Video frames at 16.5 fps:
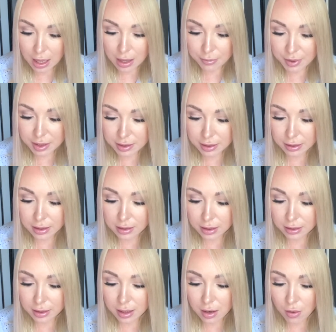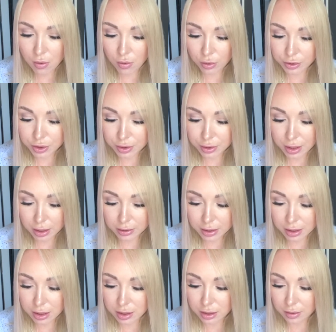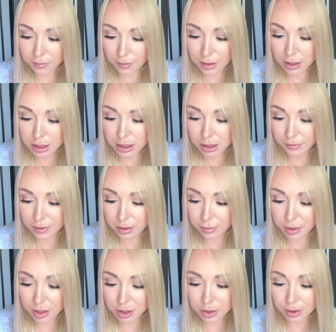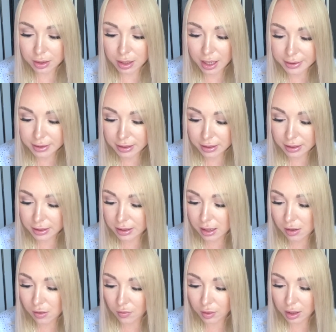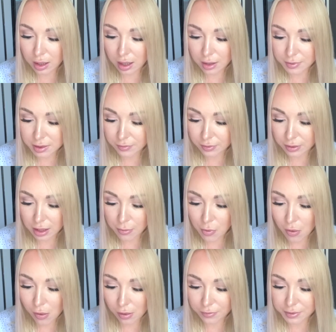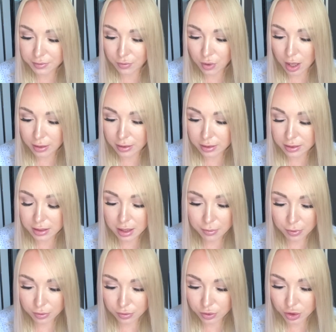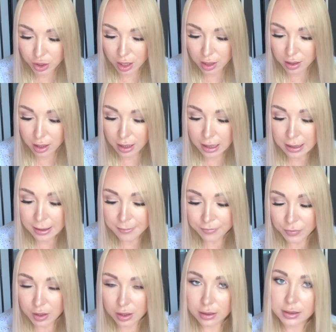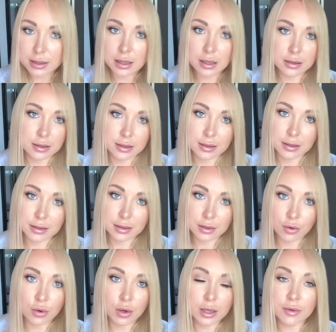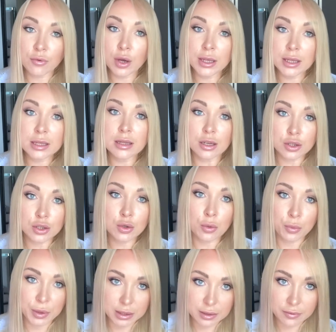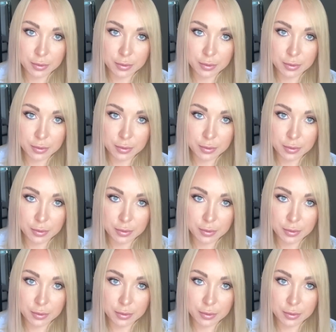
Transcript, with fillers: Персонал отеля очень тактичный, вежливый, доброжелательный, никакого хамства, намеков в свой адрес не получала. Э, знаете, его и не должно быть.